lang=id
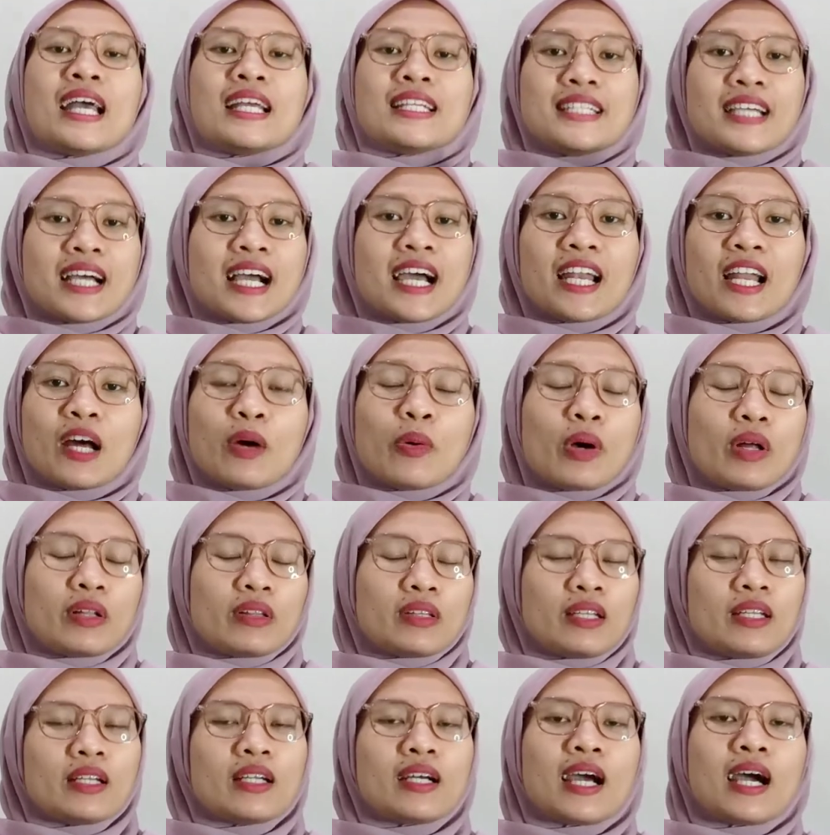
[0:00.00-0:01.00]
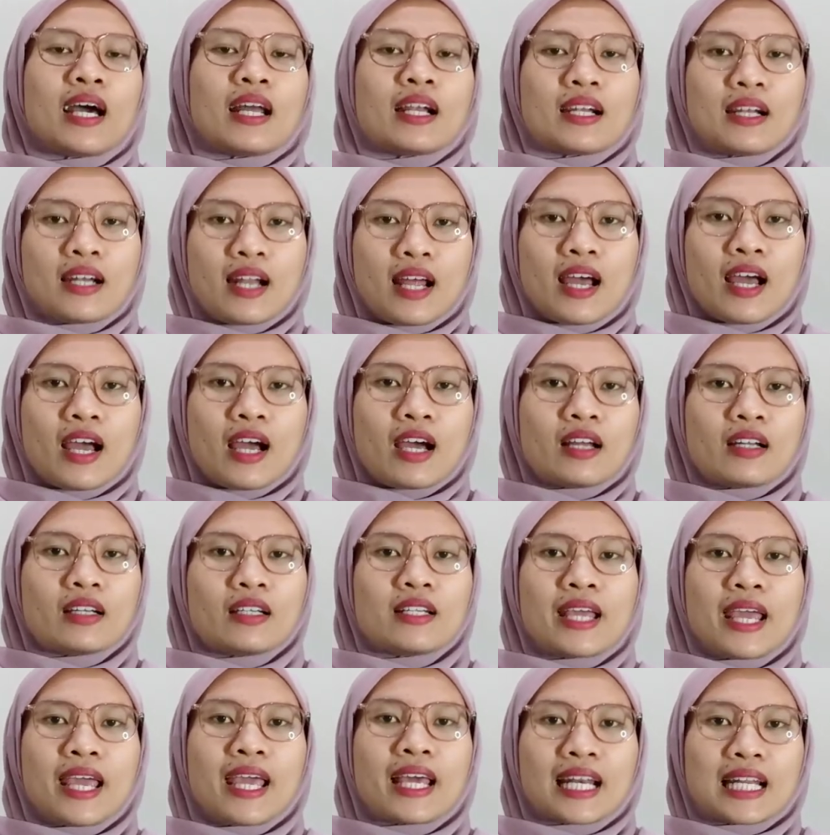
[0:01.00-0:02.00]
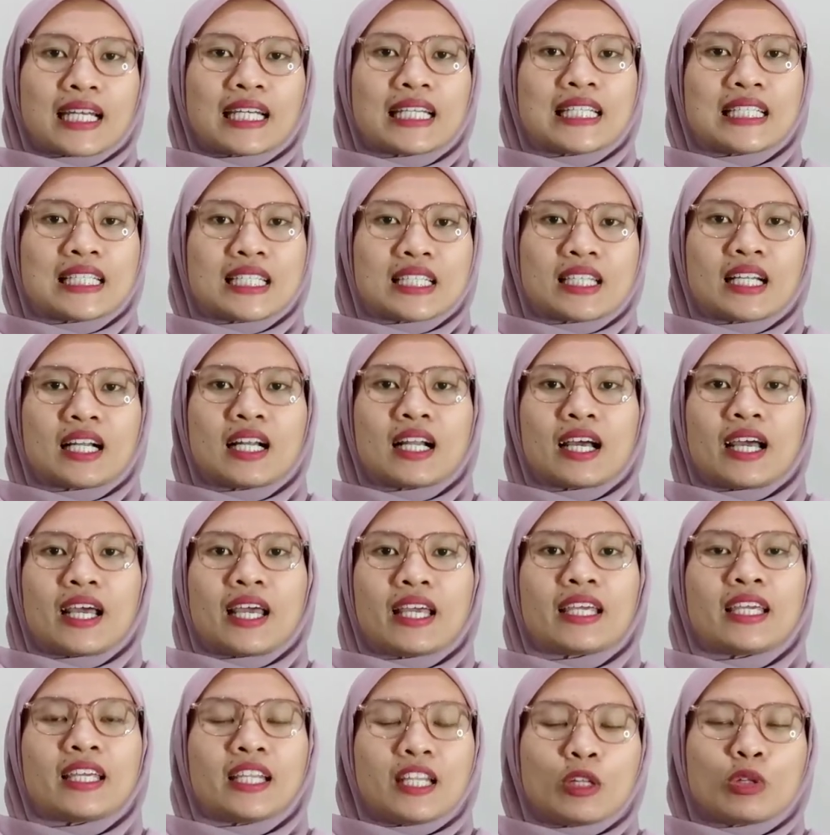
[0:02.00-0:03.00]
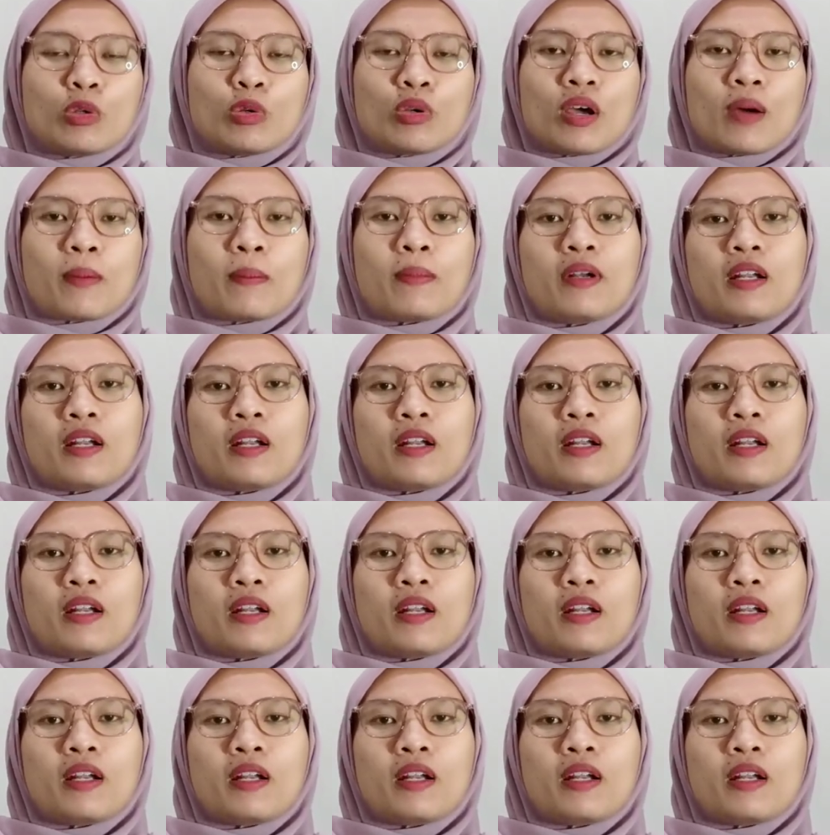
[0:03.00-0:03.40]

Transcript: Jangan khawatir karena di era digital kayak gini tuh yang